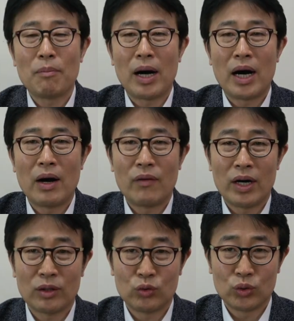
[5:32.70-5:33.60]

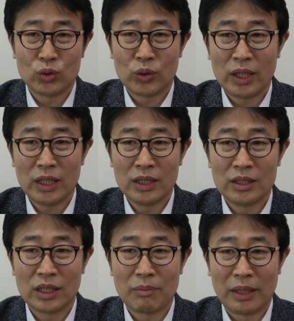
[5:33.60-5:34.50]
방화 구조에
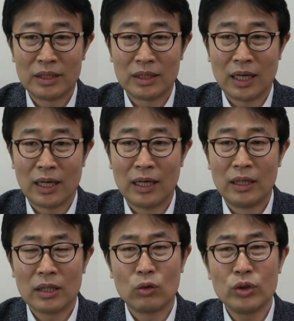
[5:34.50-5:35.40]
인정을 받는다.
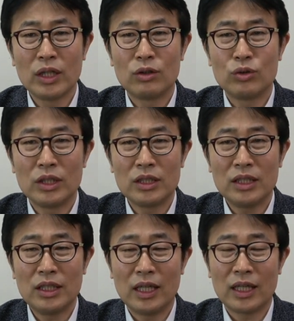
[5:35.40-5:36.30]
그러니까 우리가 우리
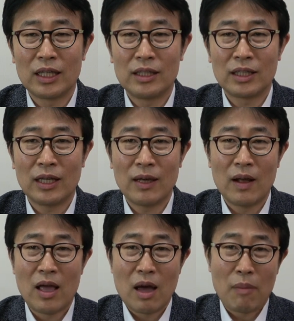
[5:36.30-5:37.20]
흔히 얘기할 때
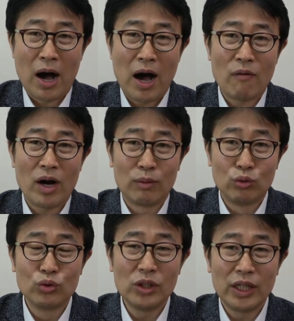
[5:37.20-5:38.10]

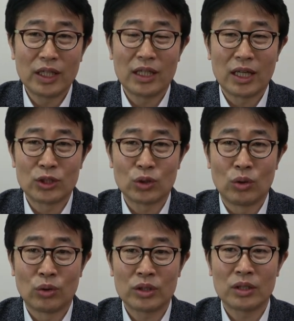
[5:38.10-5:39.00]
방화문을 얘기를
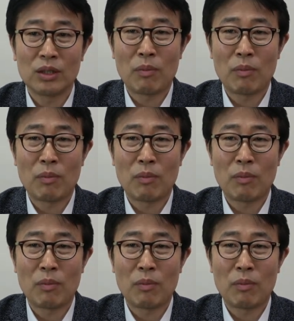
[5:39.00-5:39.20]
하죠. 그래서 이